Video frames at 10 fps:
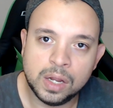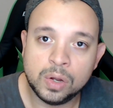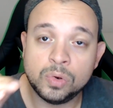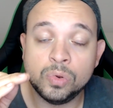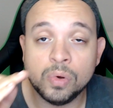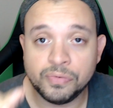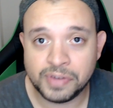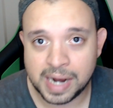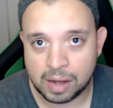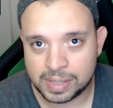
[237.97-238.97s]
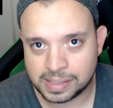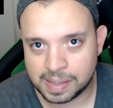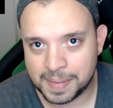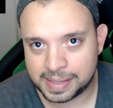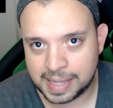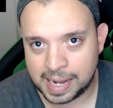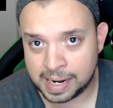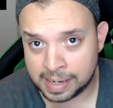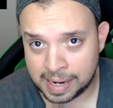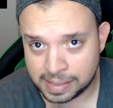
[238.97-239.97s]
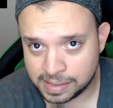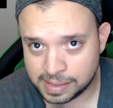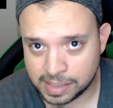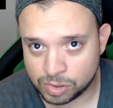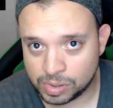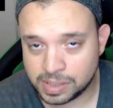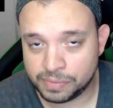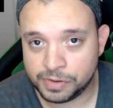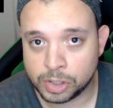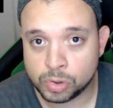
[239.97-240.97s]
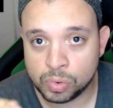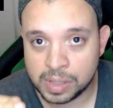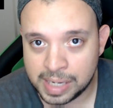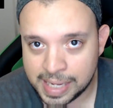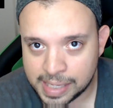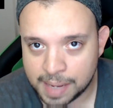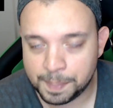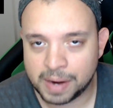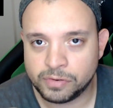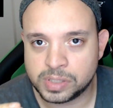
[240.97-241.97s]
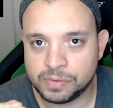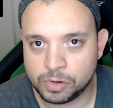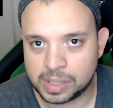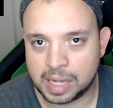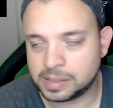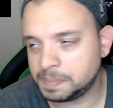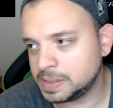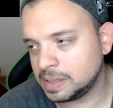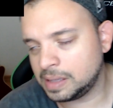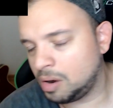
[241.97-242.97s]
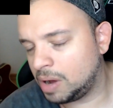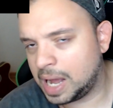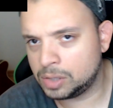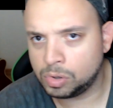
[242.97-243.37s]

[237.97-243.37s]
no final dessa matéria, na descrição desse vídeo, o link para você votar. Você precisa estar tá logado ou